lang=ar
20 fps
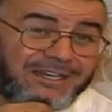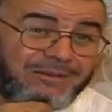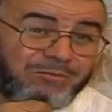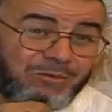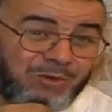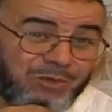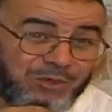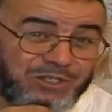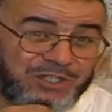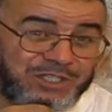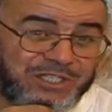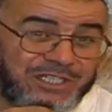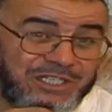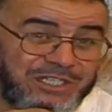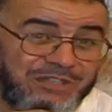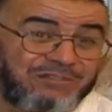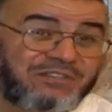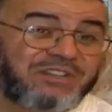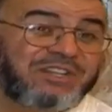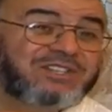مرسي
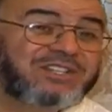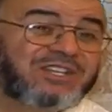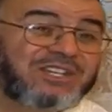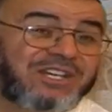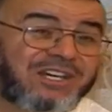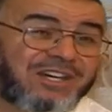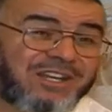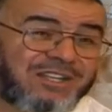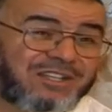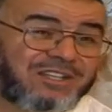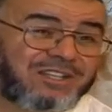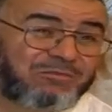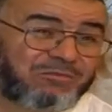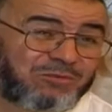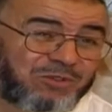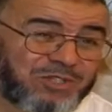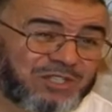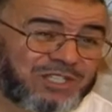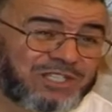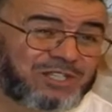في زيارة
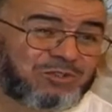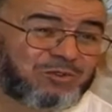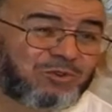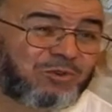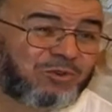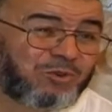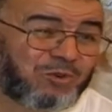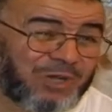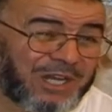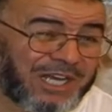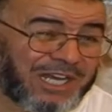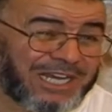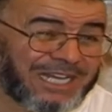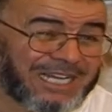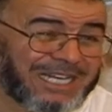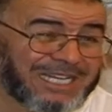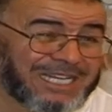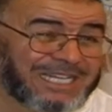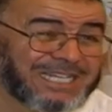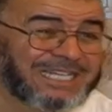مرسي الأولى
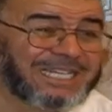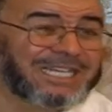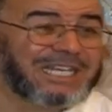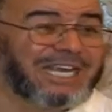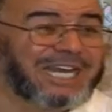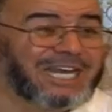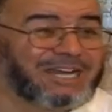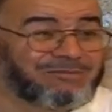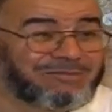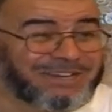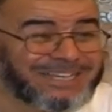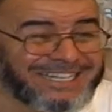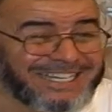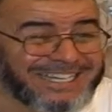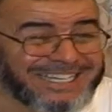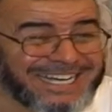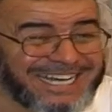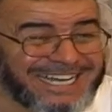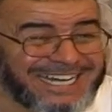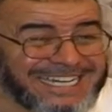إلى
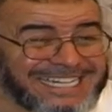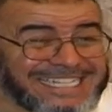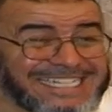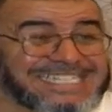أمريكا